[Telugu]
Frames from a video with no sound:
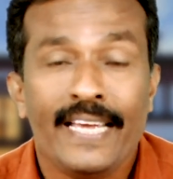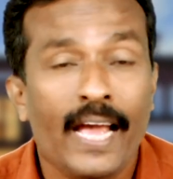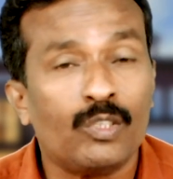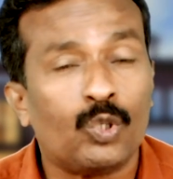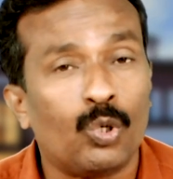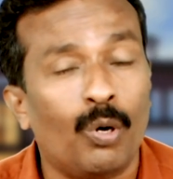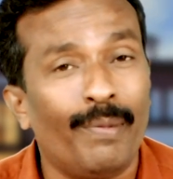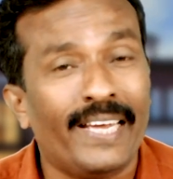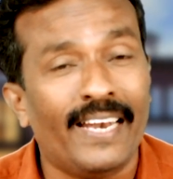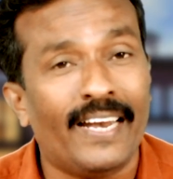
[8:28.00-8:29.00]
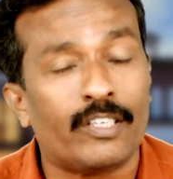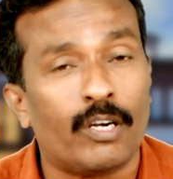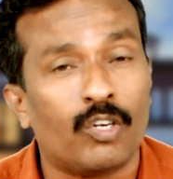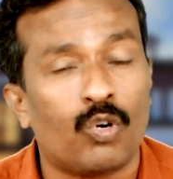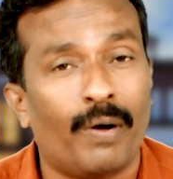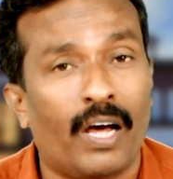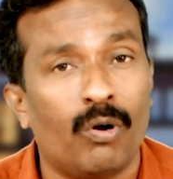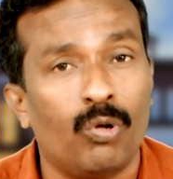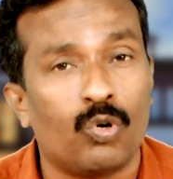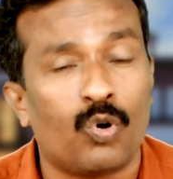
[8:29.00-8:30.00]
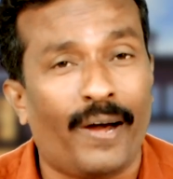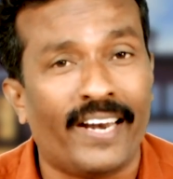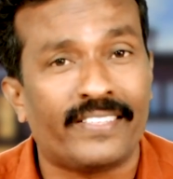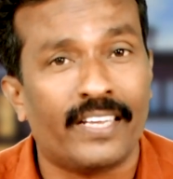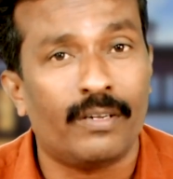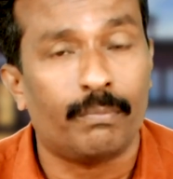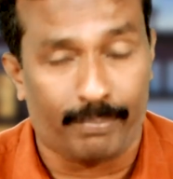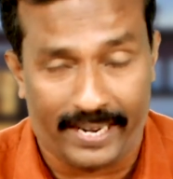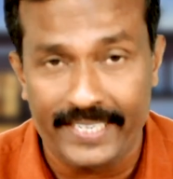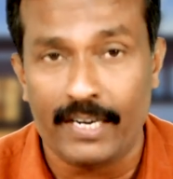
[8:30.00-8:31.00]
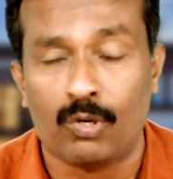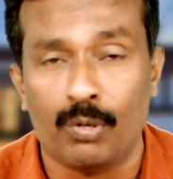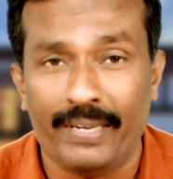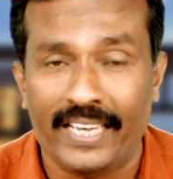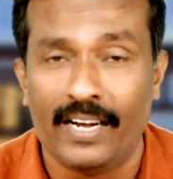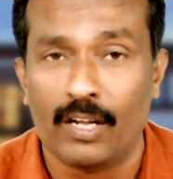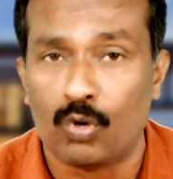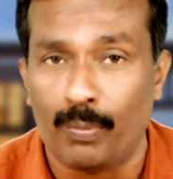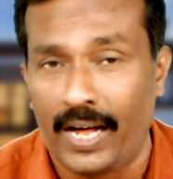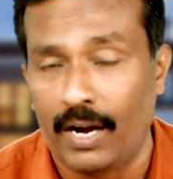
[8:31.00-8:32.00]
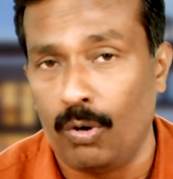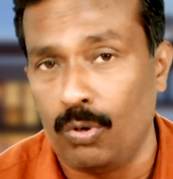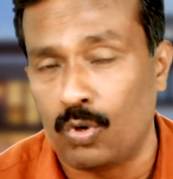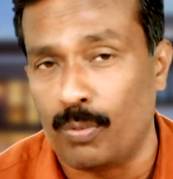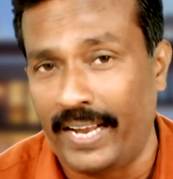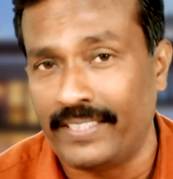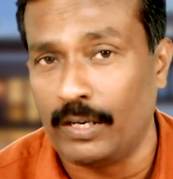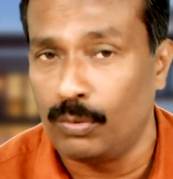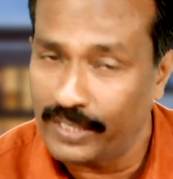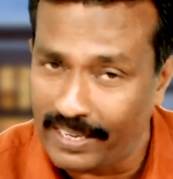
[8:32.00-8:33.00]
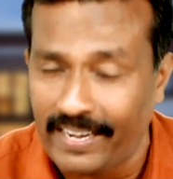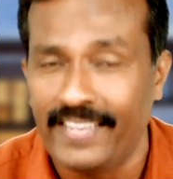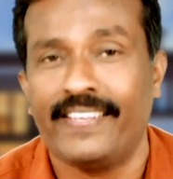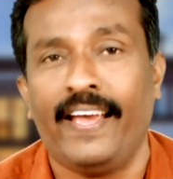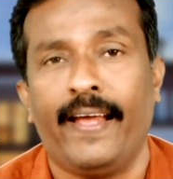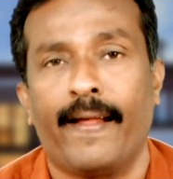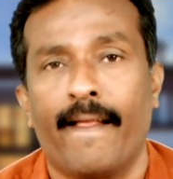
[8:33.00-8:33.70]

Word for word: యేసుకు మిగిలినటువంటి కుమారులు కుమార్తెలు మరియకు మిగిలిన కుమారులు కుమార్తెలు ఉన్నట్లయితే